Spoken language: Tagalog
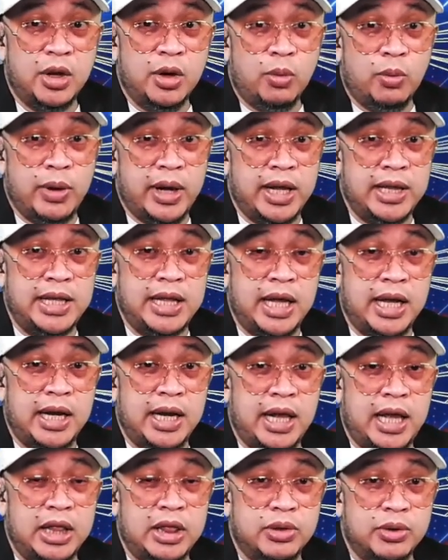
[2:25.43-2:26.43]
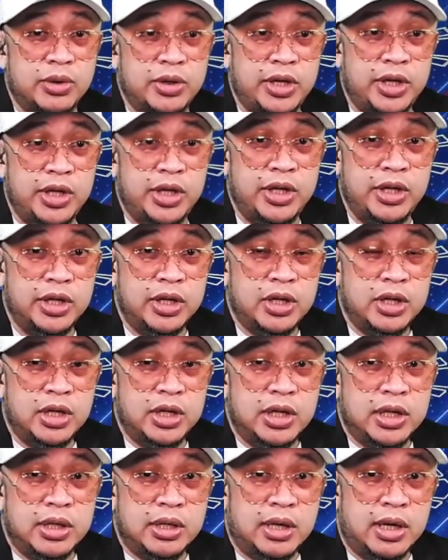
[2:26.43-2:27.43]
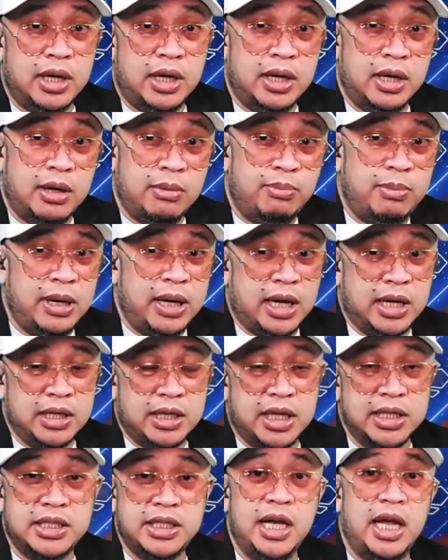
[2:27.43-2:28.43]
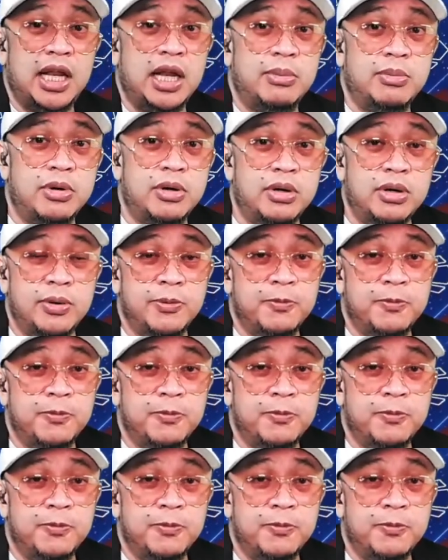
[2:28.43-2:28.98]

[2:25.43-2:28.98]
whether ito'y uh, ah, vlog. Kasi alam mo,